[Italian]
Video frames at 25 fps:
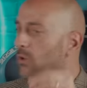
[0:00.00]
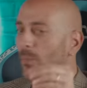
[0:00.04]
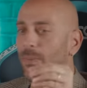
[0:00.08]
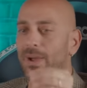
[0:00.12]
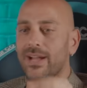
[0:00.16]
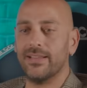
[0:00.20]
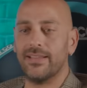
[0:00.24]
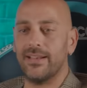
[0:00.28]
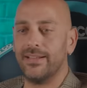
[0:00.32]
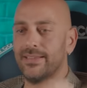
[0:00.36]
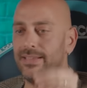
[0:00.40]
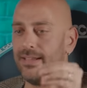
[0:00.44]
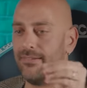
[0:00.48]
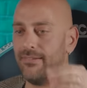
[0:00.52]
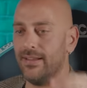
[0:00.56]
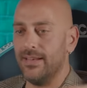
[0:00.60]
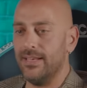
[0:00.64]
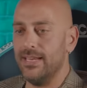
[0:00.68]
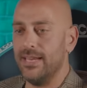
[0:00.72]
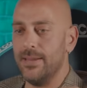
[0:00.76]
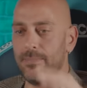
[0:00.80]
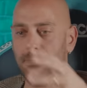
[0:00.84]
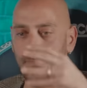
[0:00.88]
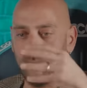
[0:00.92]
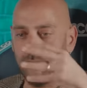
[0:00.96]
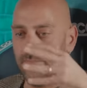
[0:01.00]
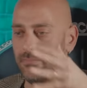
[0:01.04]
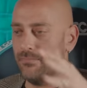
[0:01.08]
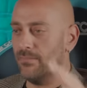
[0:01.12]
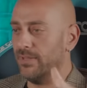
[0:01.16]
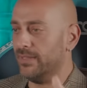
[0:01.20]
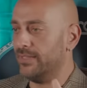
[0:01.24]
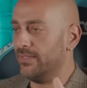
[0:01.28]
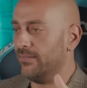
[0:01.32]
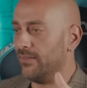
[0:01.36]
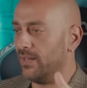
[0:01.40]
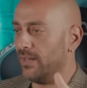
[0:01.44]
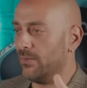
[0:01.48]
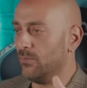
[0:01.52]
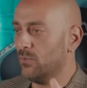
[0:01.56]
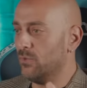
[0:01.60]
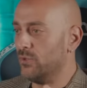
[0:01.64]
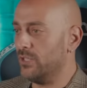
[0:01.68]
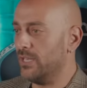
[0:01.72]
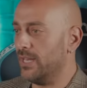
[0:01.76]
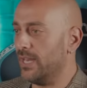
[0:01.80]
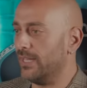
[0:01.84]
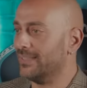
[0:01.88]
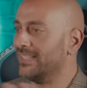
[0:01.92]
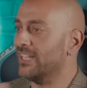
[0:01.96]
tuo padre andava lì, metteva la sì,
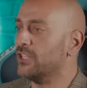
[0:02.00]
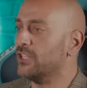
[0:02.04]
musica, sì.